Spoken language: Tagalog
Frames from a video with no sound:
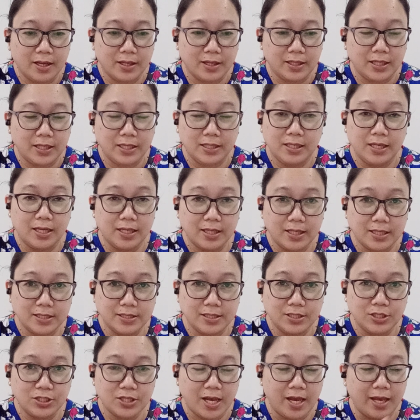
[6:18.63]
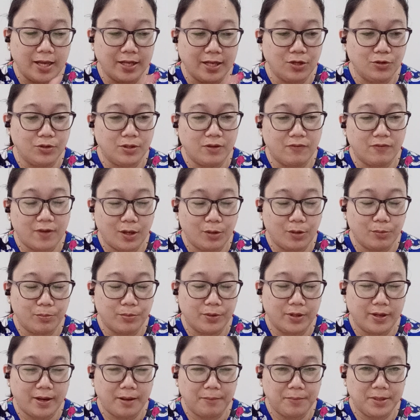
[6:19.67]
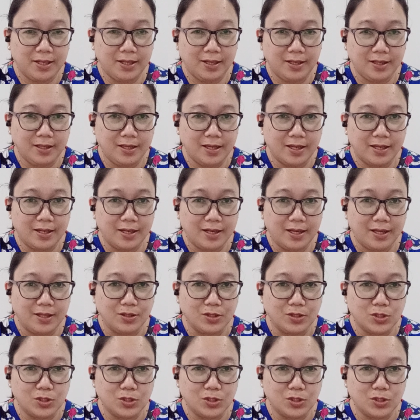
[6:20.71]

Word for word: Indian kasi siya and yung developer namin Indian din.